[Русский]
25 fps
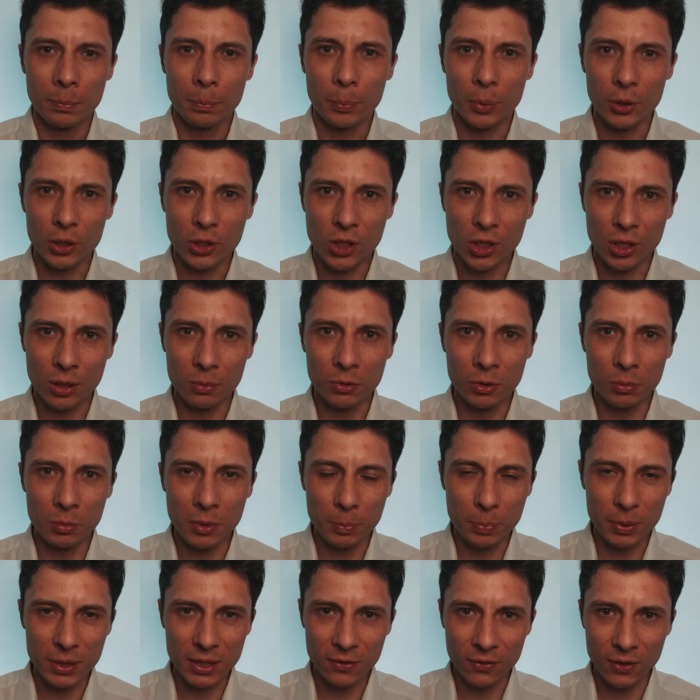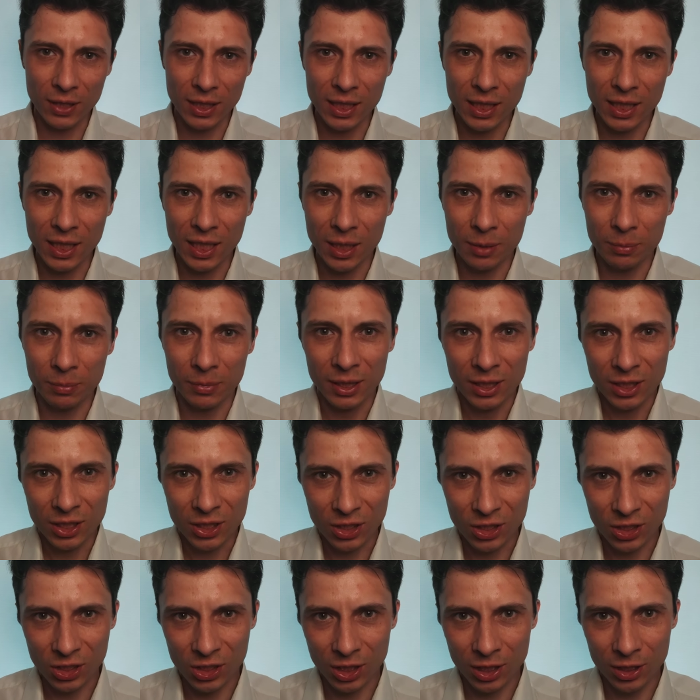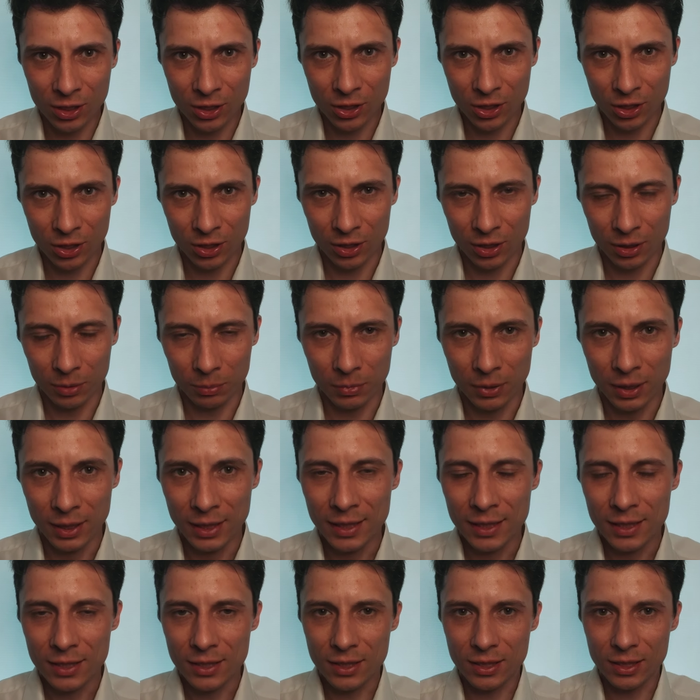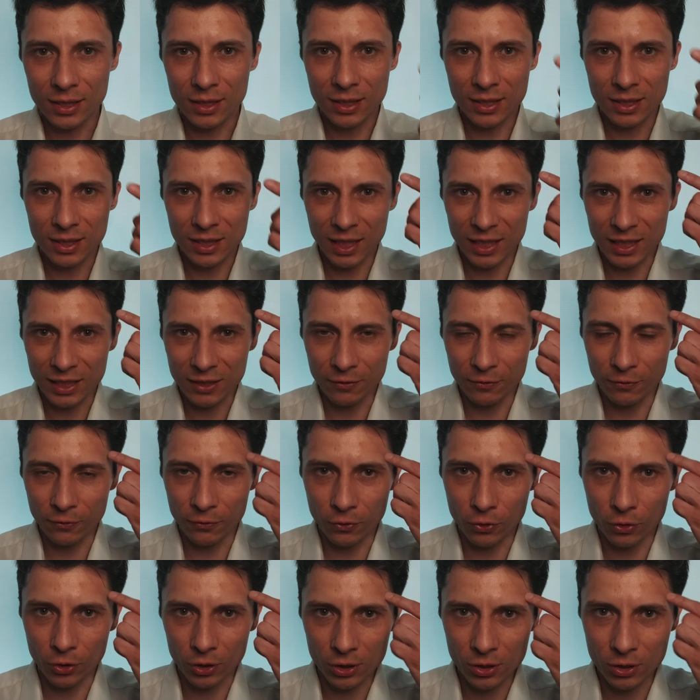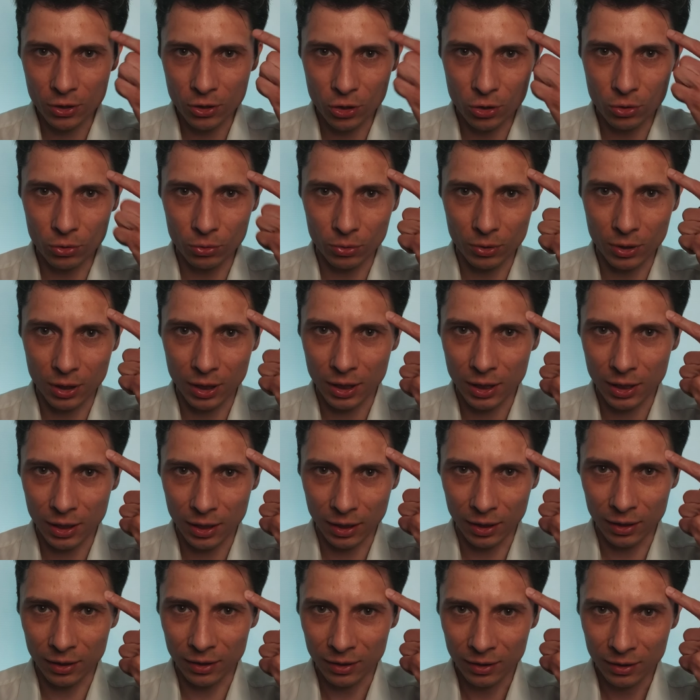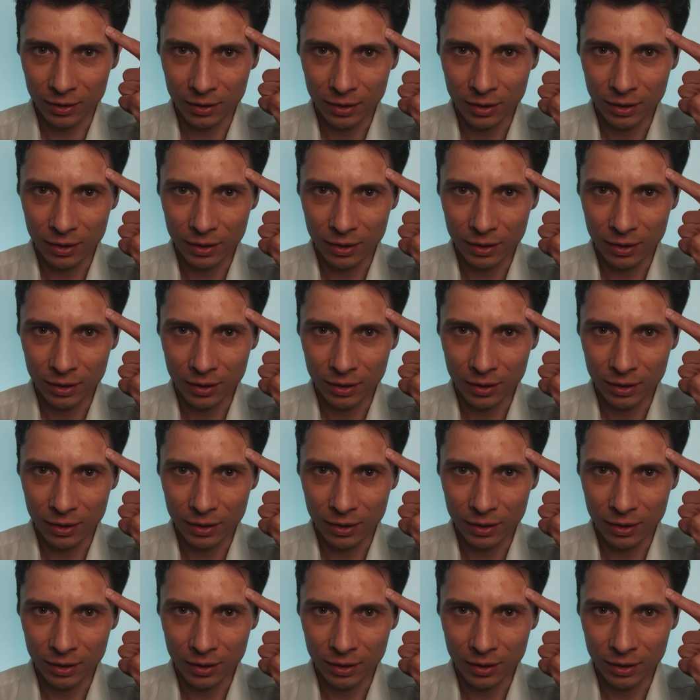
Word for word: Почему мы позволяем женщинам залезать вот сюда